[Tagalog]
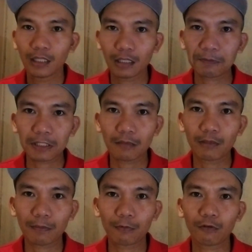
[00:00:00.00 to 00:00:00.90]
Tips
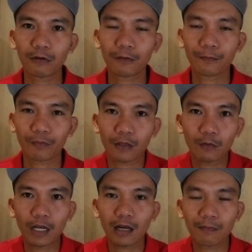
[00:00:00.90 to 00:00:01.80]
number 4,
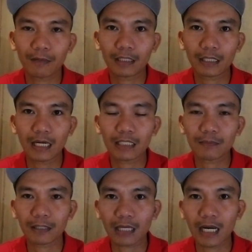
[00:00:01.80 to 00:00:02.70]
wala ka pa rin gana sa
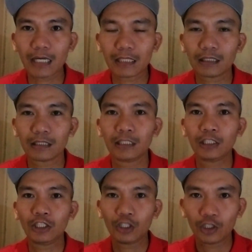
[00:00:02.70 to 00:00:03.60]
pagkain.
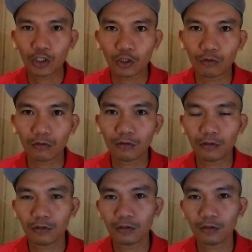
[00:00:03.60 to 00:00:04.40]
Yung